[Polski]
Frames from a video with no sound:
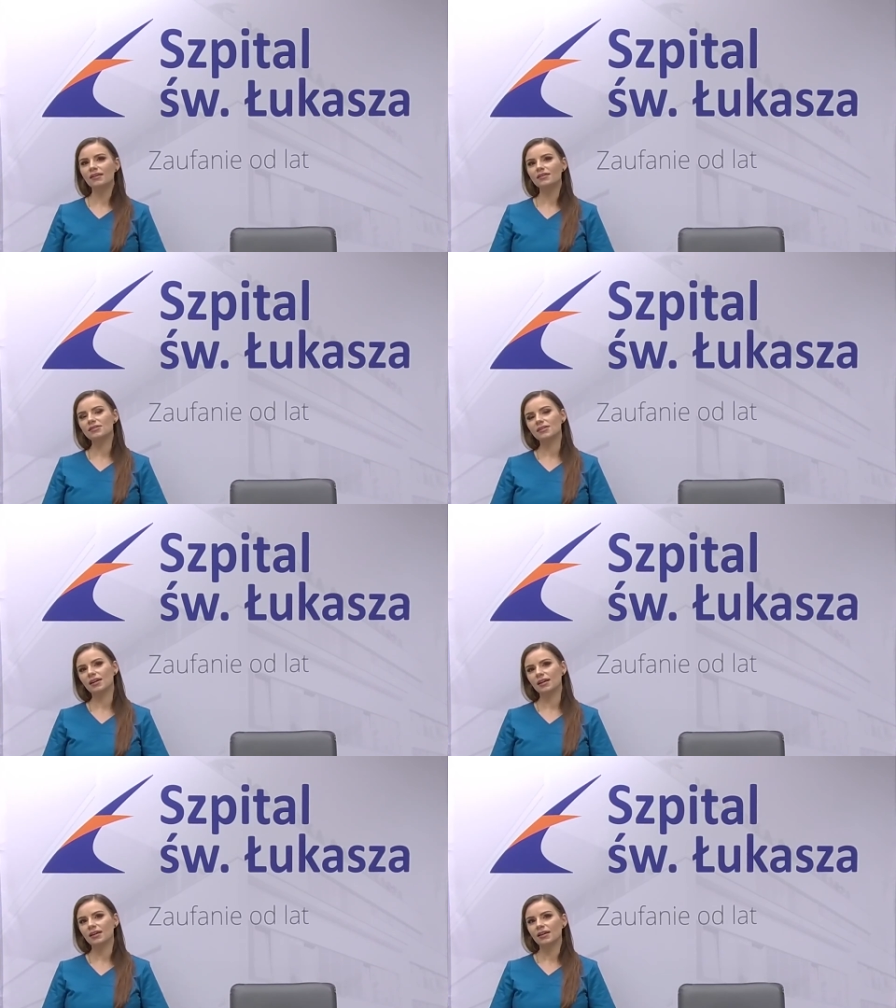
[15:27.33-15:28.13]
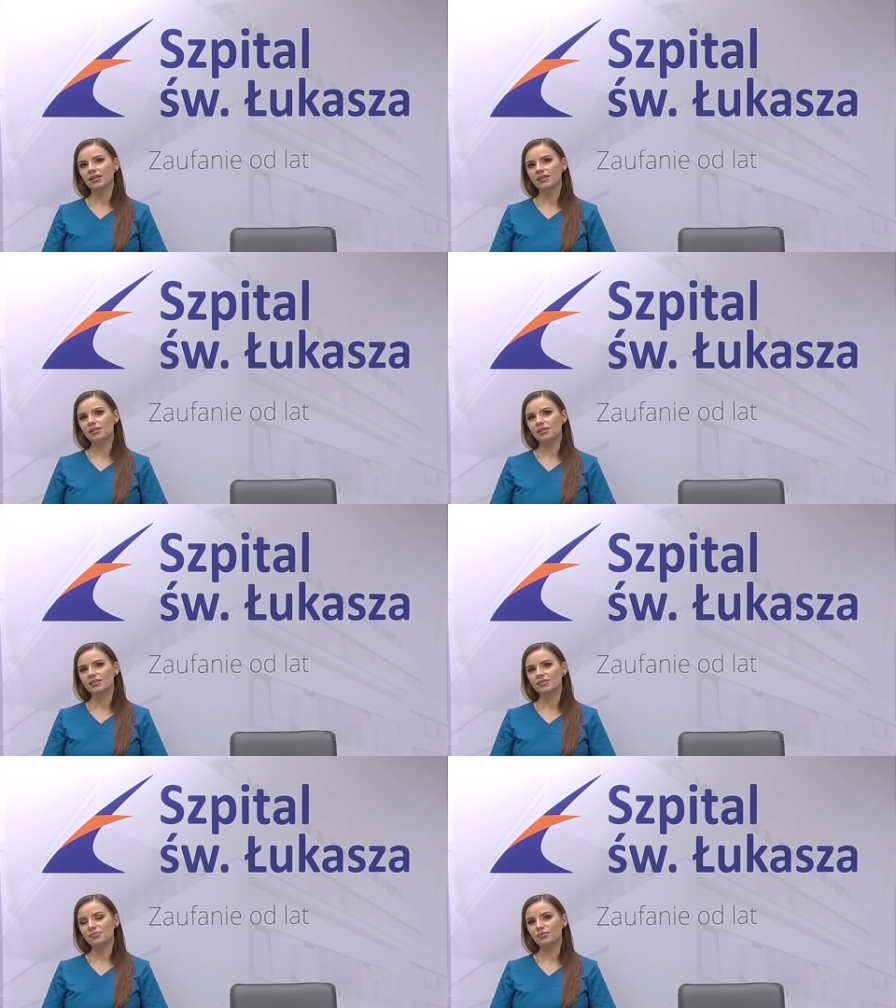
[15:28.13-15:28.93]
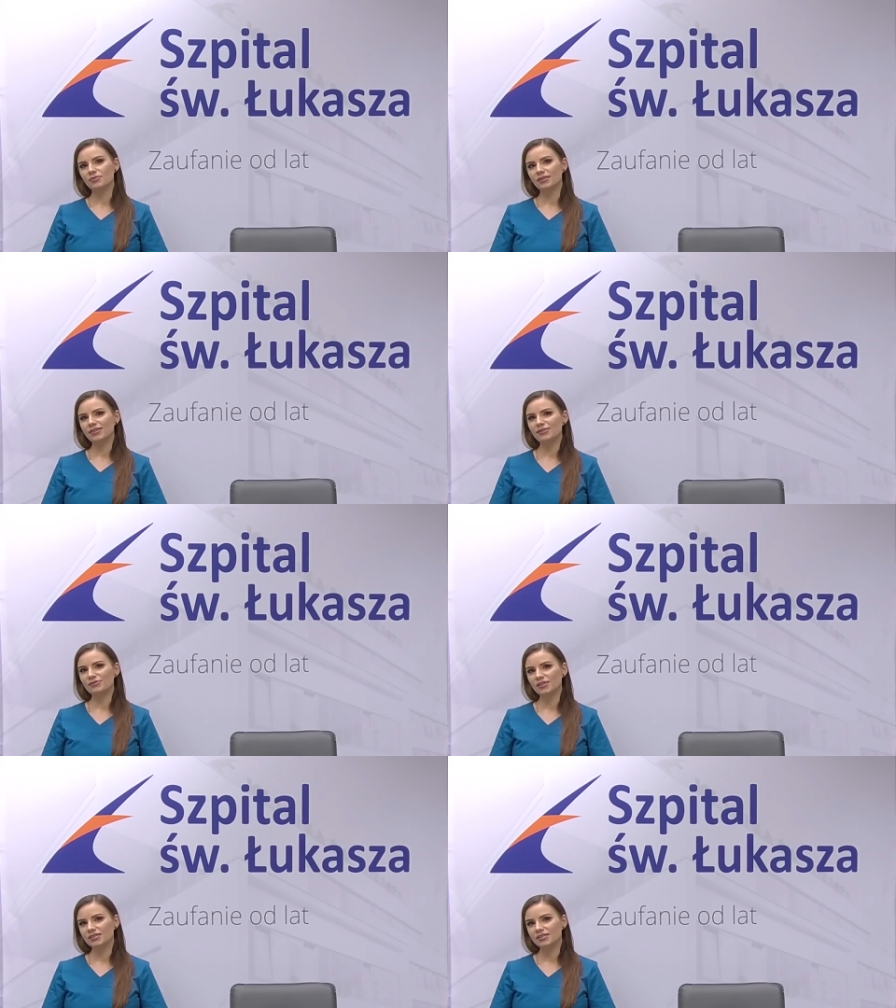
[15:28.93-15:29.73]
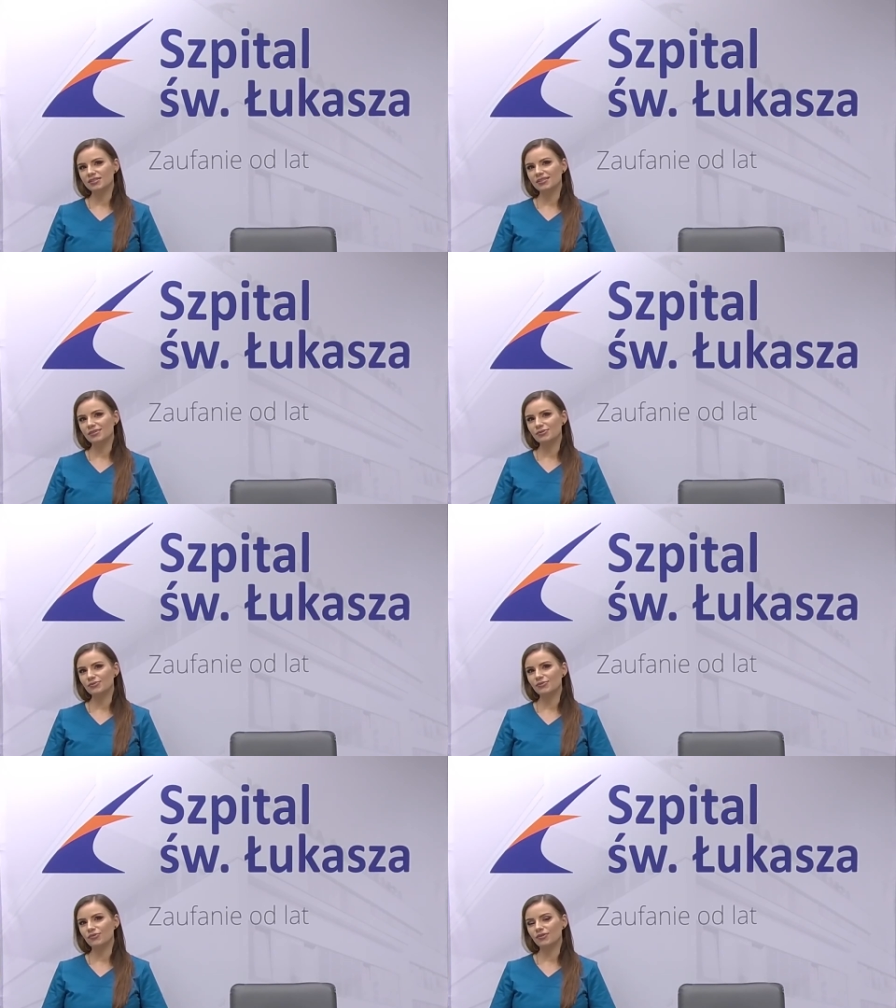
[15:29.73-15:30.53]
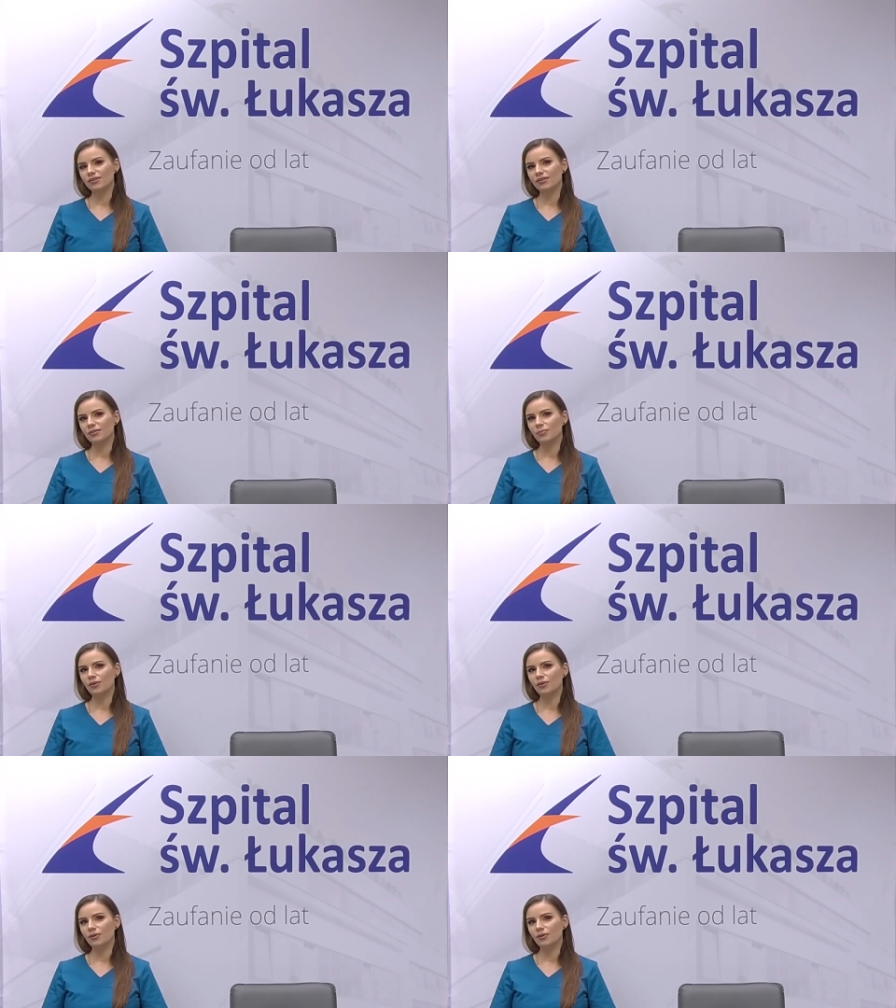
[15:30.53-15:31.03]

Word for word: że e, żeby uniknąć właśnie śniaczków e,